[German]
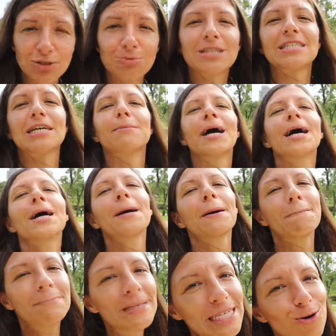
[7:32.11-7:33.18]
um das Thema
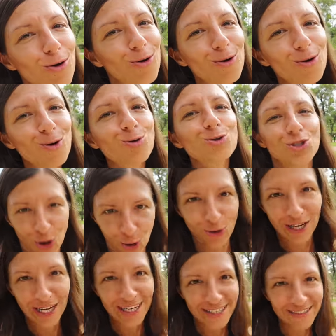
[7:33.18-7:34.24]
Mikro und
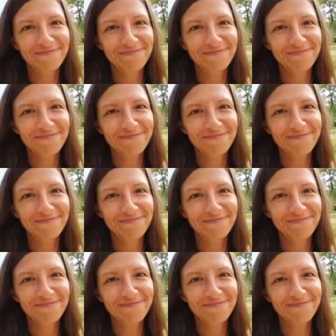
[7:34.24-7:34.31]
Ton geht.